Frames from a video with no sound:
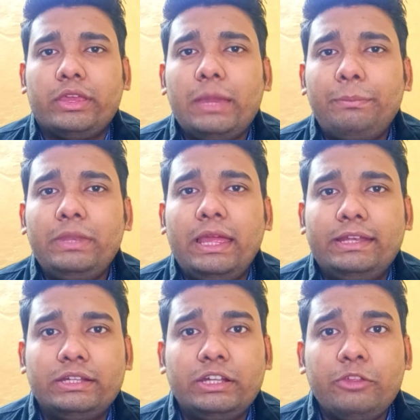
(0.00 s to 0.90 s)
कि अपनी
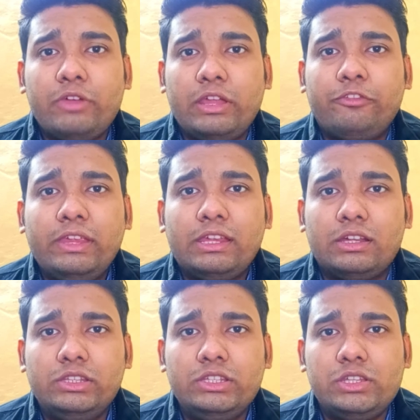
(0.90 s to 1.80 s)
आइडेंटिटी वेरीफाई
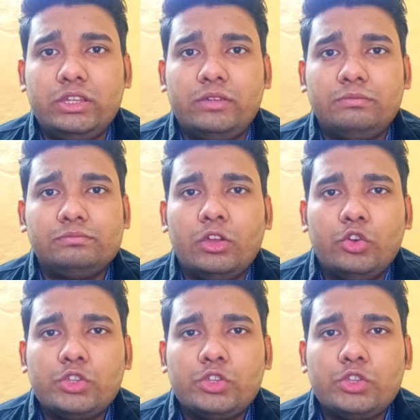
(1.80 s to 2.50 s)
कर दीजिए